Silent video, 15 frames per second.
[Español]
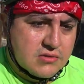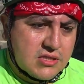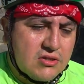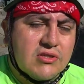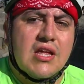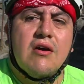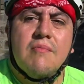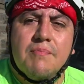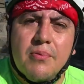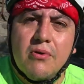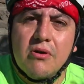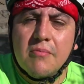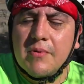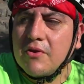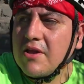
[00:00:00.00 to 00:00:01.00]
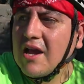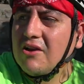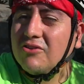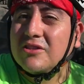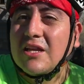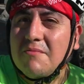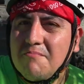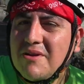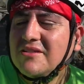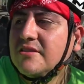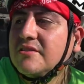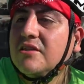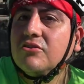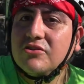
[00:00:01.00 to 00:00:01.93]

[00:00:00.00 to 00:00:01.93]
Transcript: se notaba un poco, pero ya en los tres meses se